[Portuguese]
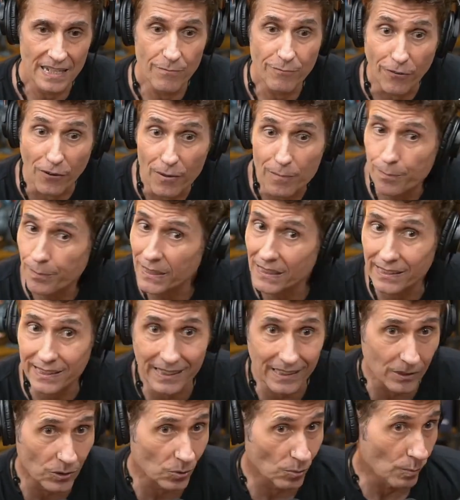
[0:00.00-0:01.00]
E foi
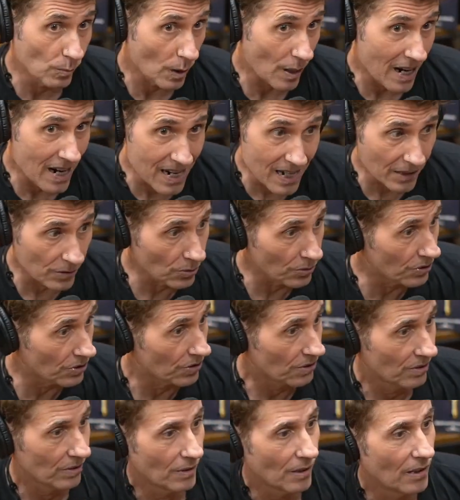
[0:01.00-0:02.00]
preciso
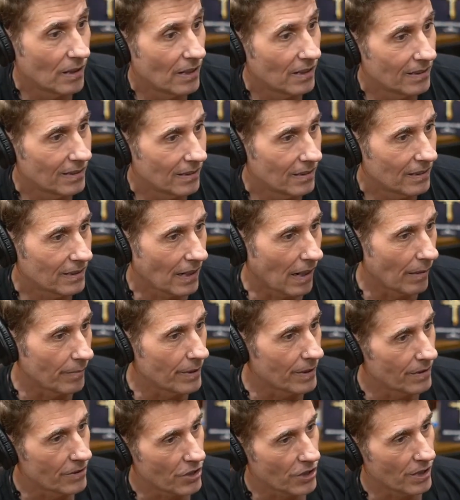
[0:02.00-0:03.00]
anos,
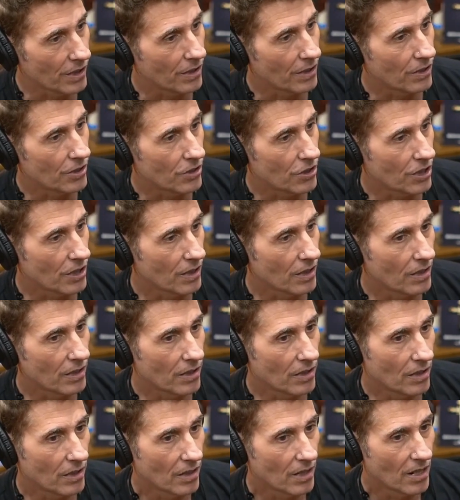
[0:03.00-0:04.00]
sabe, de,
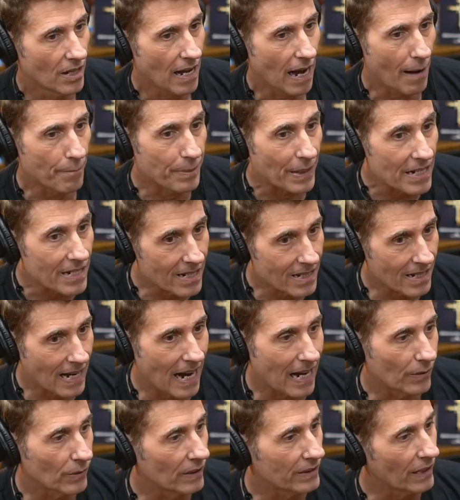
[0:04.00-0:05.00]
de
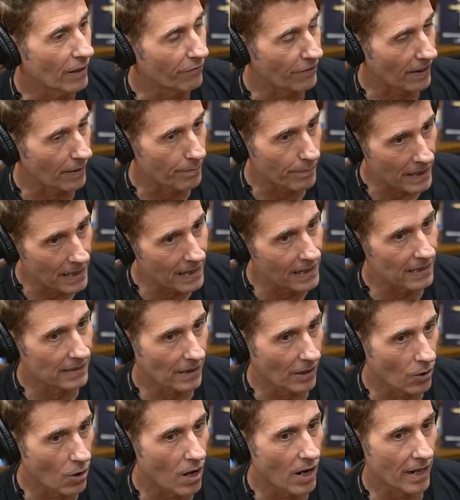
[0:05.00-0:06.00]
aprendizado até eu falar,
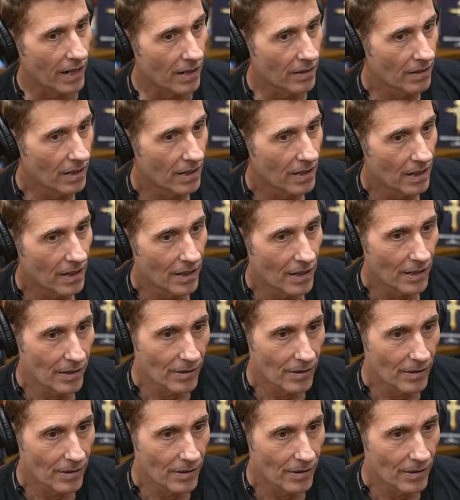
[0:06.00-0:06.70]
beleza, agora